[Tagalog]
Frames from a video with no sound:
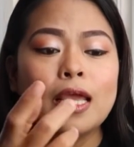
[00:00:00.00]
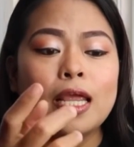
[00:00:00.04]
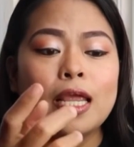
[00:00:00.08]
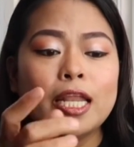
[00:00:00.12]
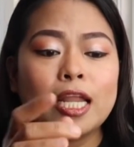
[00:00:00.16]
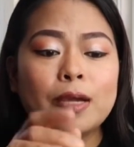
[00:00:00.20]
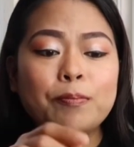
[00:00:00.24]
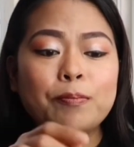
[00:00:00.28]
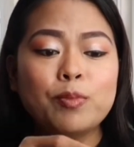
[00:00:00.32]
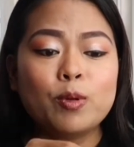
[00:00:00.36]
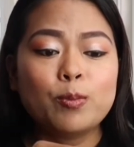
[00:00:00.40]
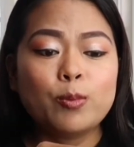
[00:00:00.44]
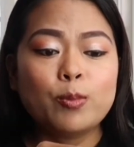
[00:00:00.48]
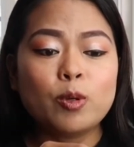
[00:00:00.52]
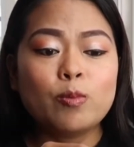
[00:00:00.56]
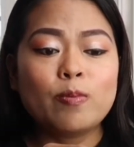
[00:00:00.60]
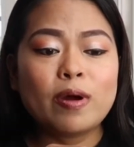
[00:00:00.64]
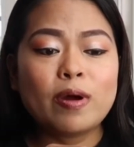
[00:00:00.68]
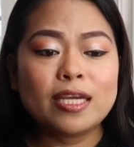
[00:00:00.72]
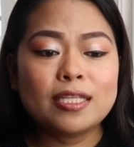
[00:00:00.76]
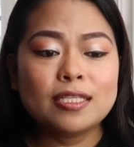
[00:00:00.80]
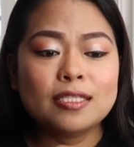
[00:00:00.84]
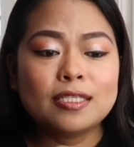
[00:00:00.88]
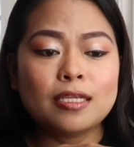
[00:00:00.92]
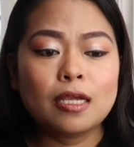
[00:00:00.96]

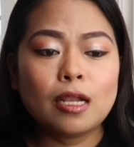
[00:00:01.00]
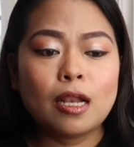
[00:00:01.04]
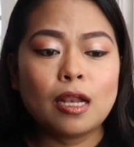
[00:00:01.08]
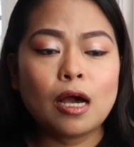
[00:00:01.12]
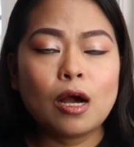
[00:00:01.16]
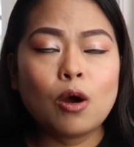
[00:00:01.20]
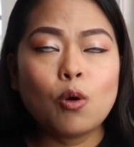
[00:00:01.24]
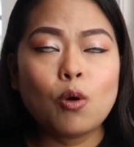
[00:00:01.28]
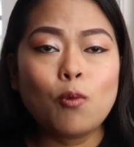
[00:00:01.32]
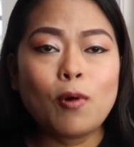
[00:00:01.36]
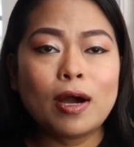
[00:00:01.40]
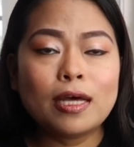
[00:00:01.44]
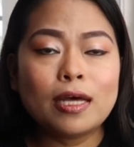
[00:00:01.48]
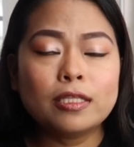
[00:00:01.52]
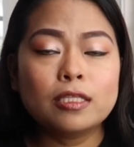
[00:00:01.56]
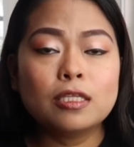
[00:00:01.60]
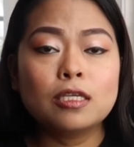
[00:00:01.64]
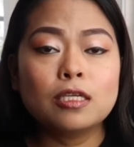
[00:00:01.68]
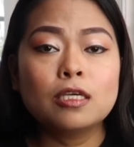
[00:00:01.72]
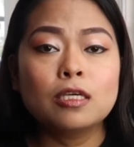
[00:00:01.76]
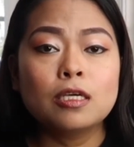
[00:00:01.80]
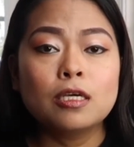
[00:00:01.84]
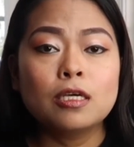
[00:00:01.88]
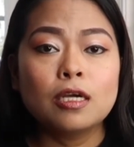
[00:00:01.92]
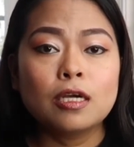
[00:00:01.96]
nagpo-provide sila what
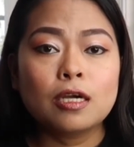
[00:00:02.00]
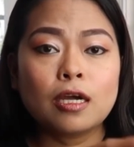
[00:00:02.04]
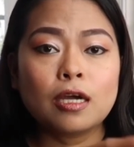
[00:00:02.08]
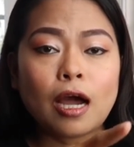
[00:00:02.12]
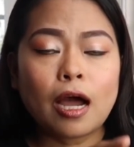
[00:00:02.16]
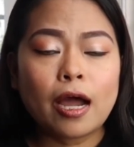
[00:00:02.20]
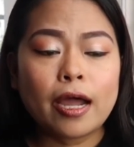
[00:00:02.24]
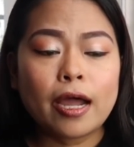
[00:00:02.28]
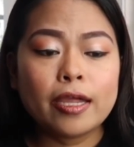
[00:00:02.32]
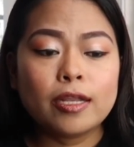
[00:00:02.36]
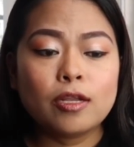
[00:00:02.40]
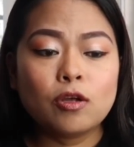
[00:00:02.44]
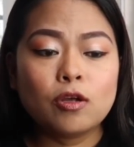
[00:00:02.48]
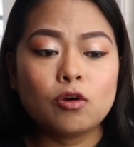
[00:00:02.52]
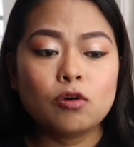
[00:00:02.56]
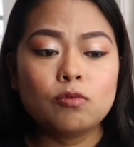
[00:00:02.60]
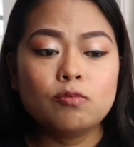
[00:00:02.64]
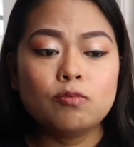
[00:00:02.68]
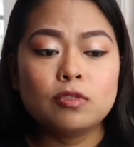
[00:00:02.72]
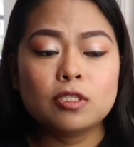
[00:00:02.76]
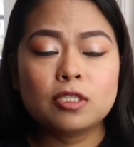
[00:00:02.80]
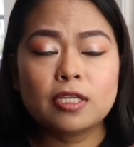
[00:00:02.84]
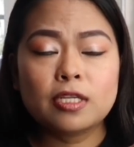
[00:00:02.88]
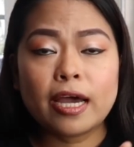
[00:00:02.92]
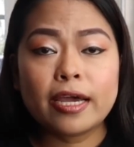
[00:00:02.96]
kind of
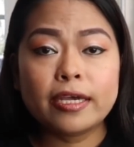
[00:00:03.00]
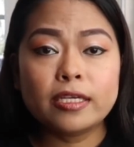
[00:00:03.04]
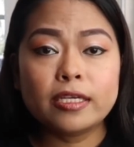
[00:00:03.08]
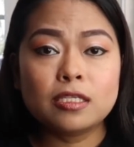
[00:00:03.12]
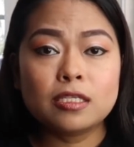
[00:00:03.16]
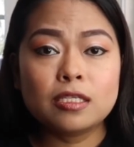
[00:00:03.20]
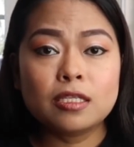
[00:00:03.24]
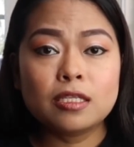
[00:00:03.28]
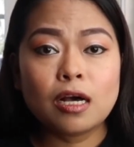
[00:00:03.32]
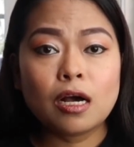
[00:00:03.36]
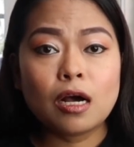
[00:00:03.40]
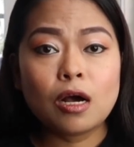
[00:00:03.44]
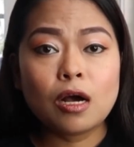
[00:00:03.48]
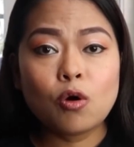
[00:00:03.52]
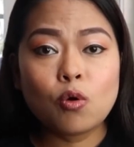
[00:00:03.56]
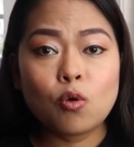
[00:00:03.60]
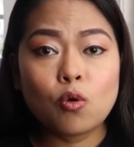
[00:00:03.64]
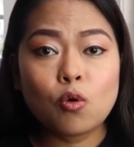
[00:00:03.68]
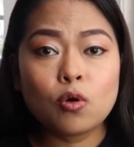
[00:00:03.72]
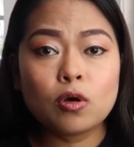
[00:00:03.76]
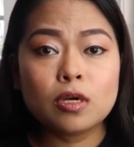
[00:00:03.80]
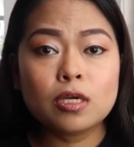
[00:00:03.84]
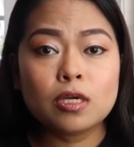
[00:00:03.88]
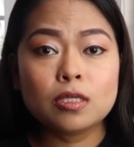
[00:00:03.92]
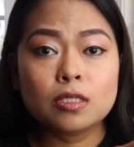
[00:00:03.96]
size na
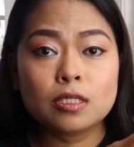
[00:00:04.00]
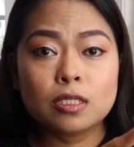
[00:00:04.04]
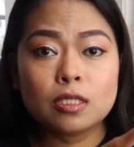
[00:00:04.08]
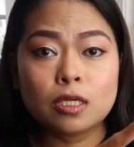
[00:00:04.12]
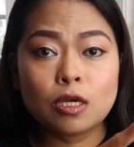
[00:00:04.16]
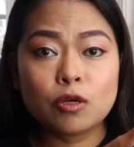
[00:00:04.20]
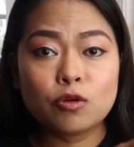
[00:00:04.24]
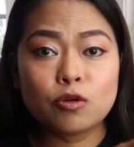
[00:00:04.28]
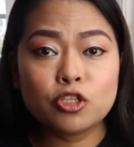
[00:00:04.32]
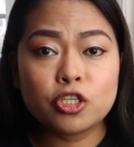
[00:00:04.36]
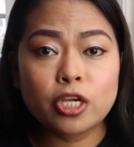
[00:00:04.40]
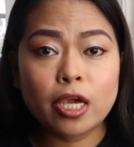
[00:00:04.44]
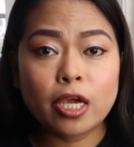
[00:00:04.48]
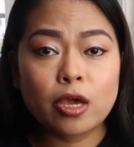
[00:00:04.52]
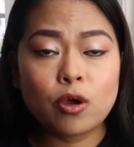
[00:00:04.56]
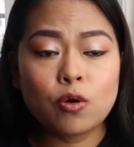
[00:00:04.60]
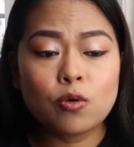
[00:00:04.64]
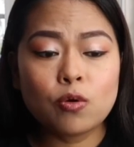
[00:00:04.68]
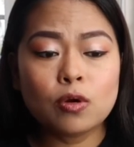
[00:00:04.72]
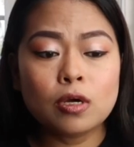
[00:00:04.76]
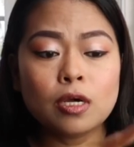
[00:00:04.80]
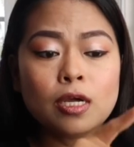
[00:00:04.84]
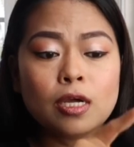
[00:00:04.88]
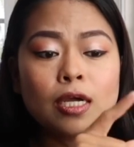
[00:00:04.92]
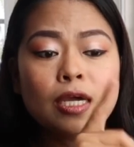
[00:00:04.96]
hook, crochet
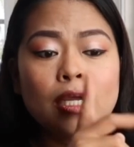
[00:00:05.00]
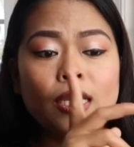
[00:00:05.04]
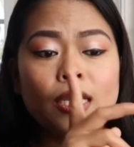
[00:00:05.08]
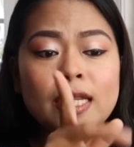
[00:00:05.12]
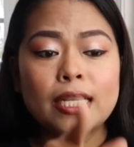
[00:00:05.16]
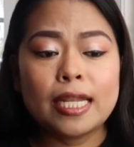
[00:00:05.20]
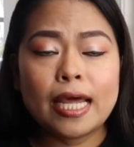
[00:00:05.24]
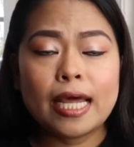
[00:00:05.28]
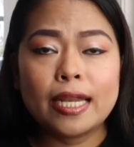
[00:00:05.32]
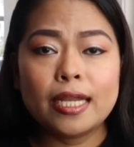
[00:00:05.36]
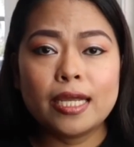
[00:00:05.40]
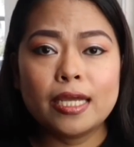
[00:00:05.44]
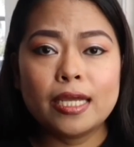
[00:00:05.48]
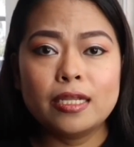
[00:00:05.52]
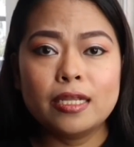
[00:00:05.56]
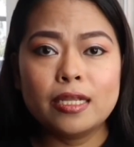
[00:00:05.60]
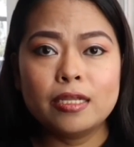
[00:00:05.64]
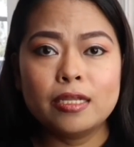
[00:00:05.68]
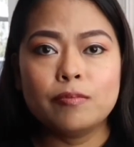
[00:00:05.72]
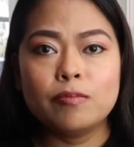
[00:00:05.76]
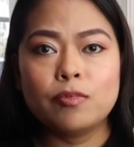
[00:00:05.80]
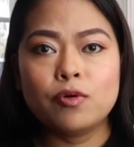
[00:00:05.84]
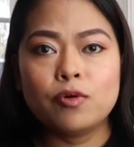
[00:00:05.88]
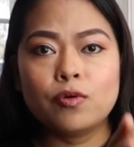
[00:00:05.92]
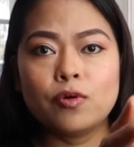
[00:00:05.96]
hook na
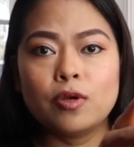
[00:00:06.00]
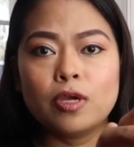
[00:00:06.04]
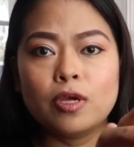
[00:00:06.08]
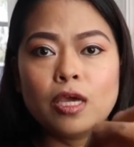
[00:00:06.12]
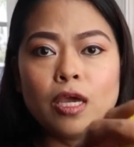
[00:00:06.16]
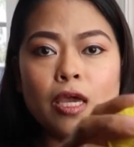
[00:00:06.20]
needed mo.